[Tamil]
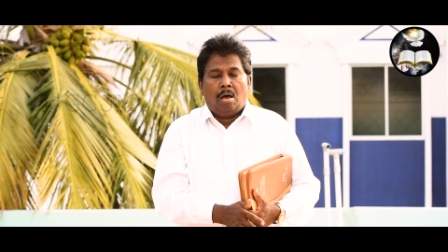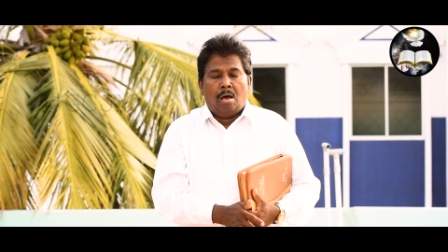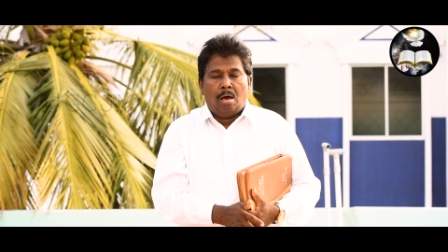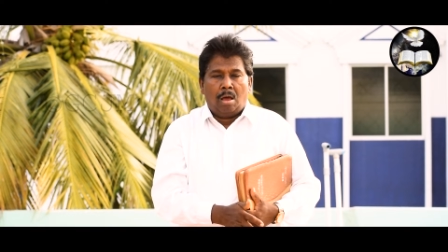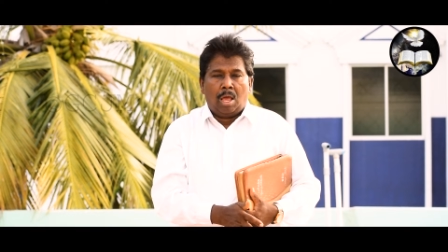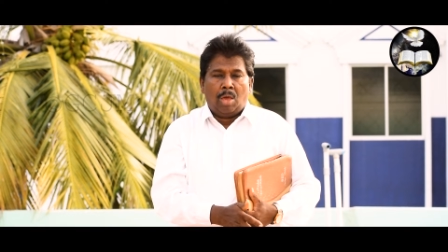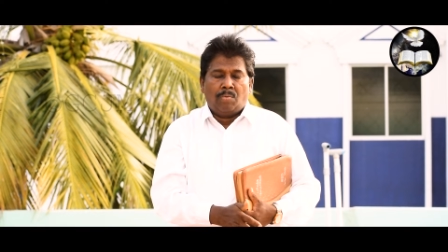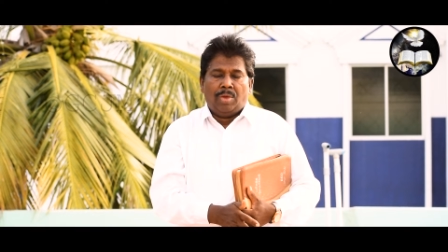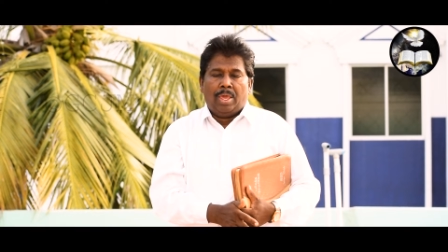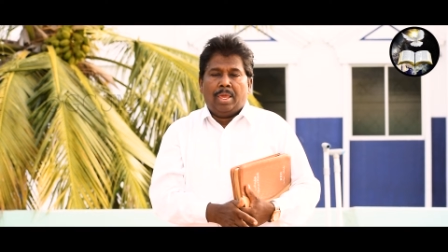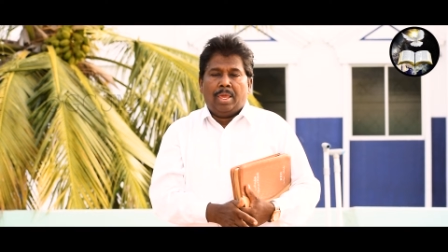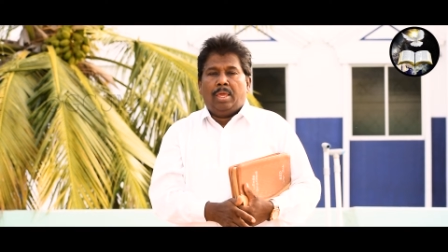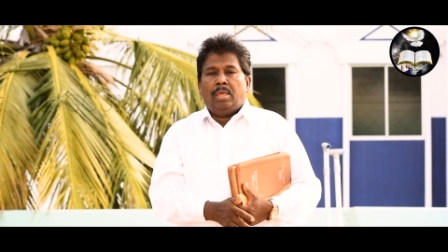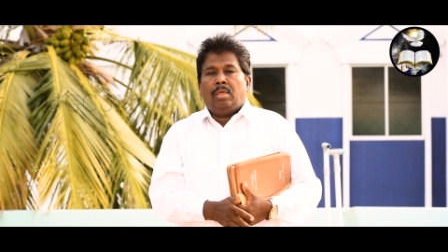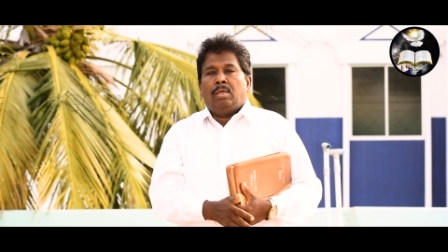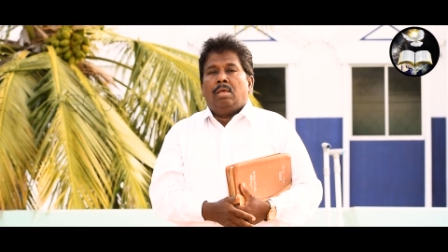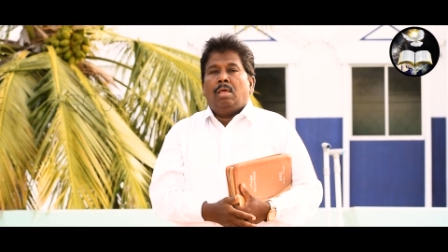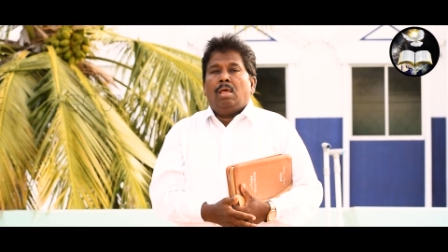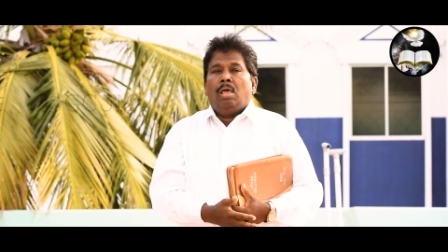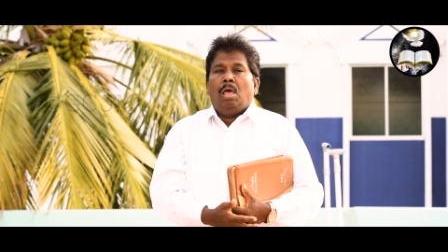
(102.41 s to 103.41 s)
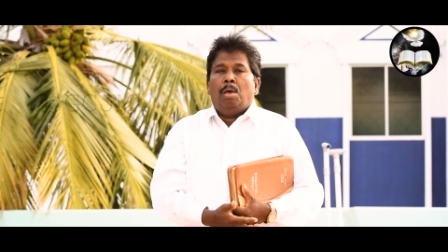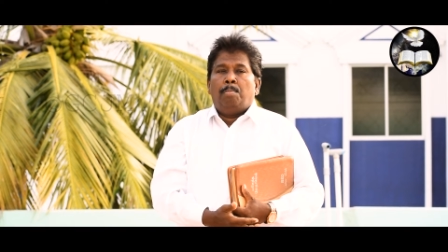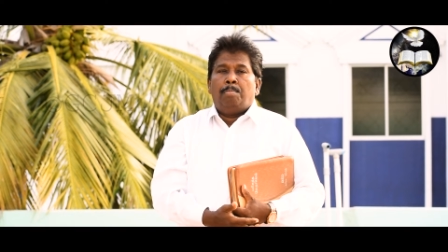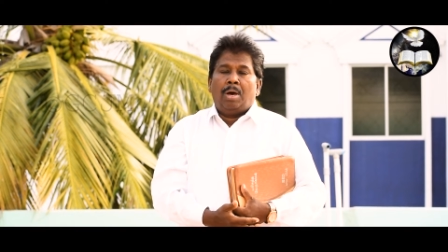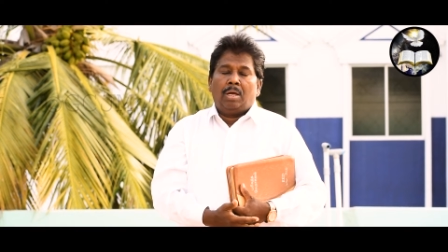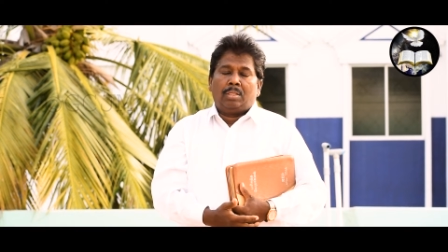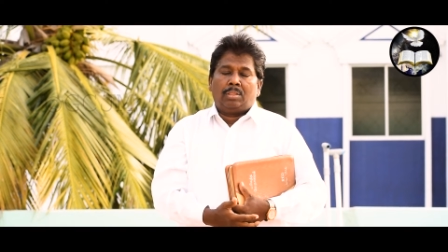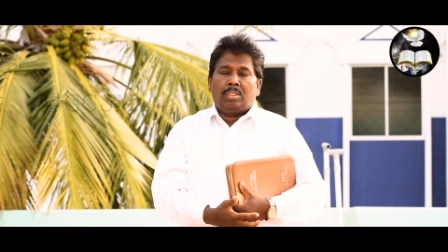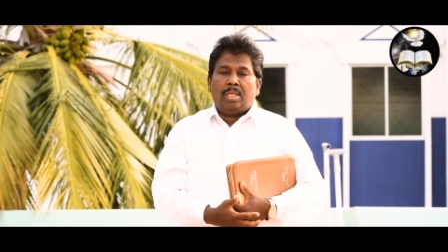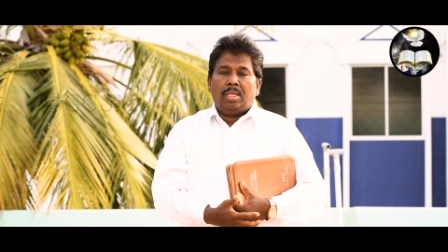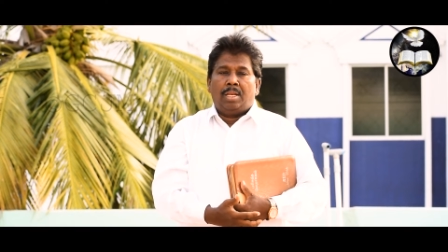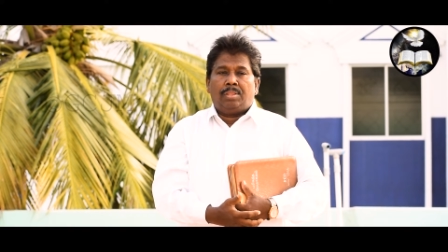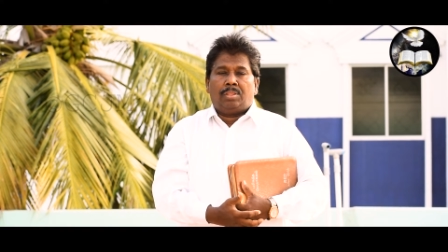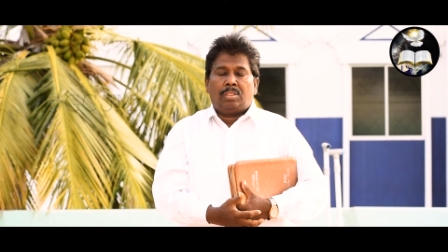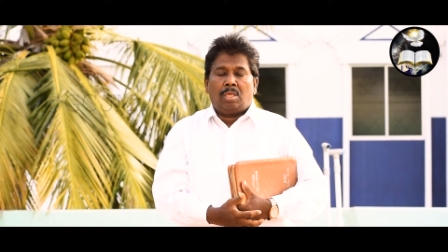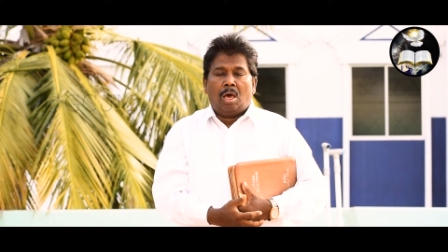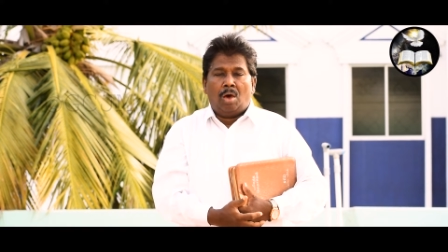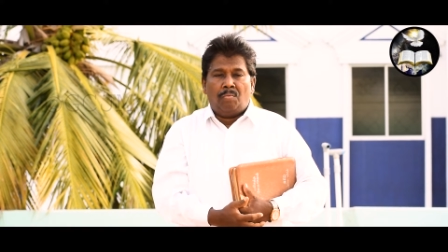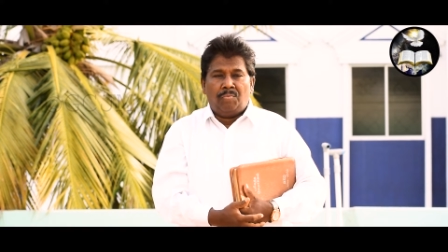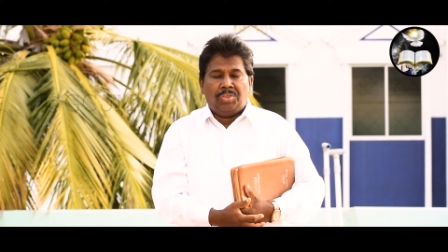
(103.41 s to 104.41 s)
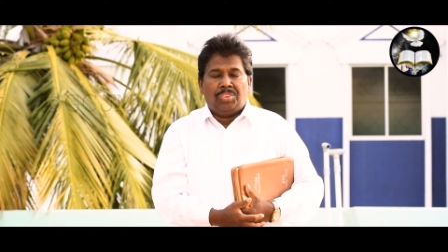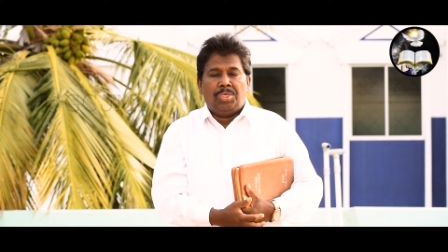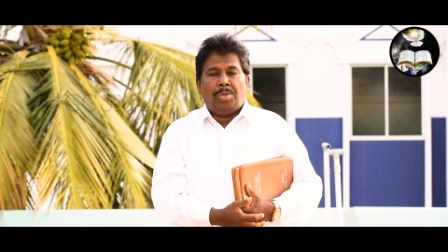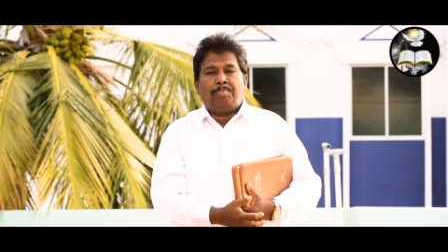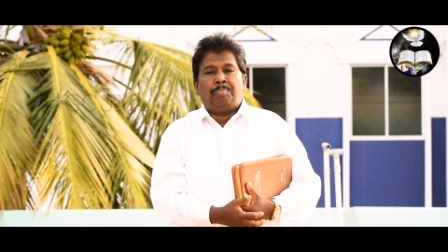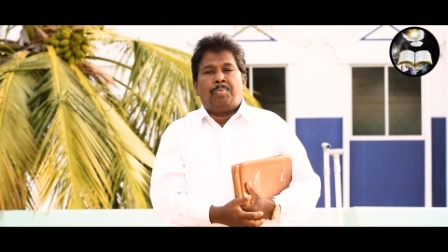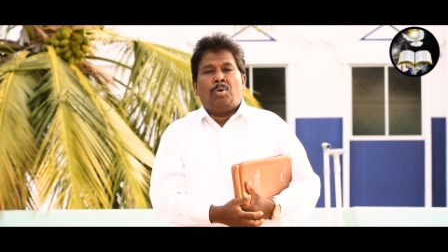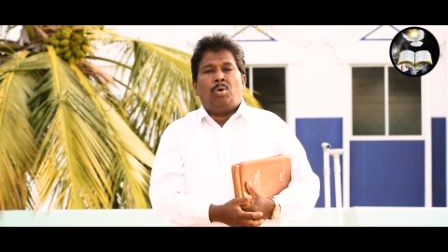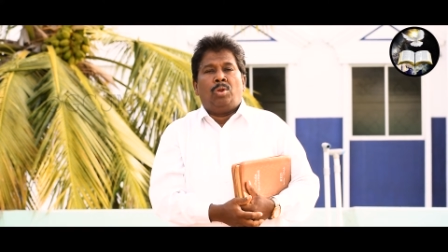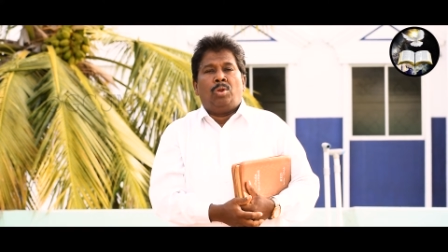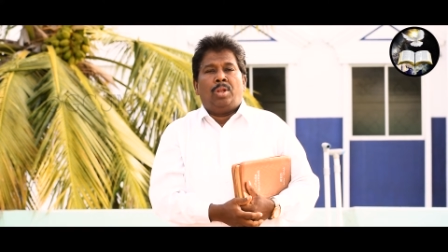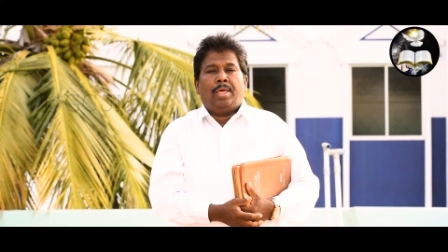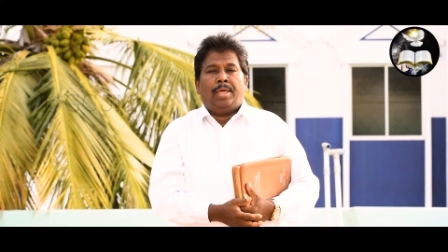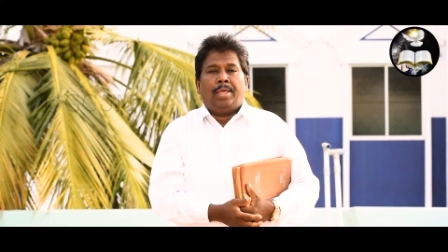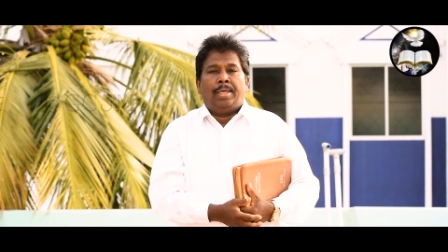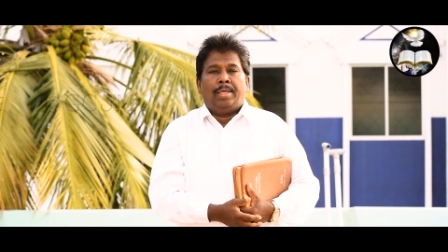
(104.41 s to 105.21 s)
ஆகவே பக்தன் தாவிதைப் போல